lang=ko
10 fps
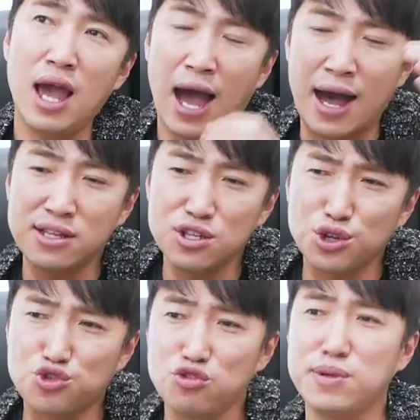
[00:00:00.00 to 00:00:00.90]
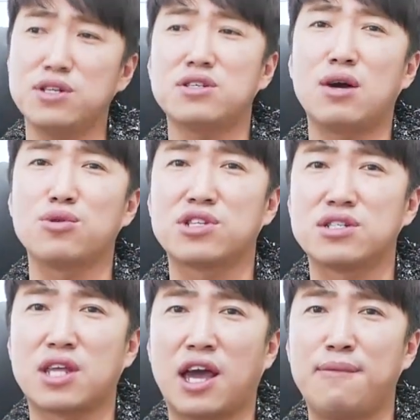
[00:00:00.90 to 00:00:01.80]
안에서 수비를 하고
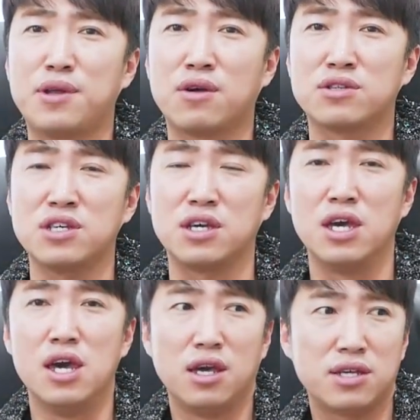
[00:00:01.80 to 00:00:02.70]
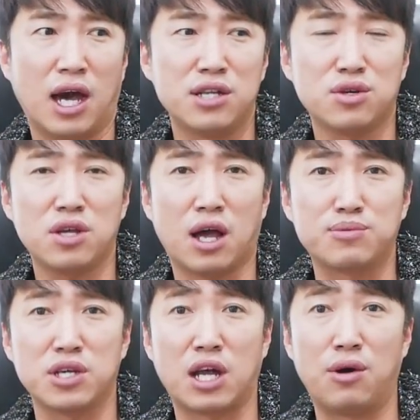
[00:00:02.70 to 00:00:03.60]
있을 때가 힘든 거지. 야전에
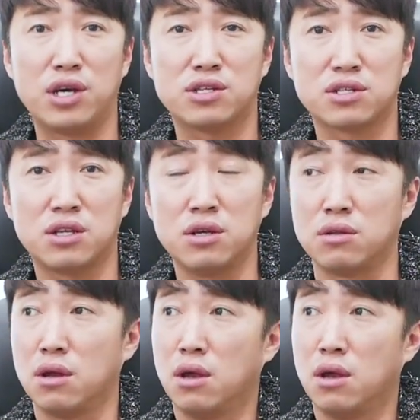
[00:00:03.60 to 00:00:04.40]
갑자기 나와 있을 때는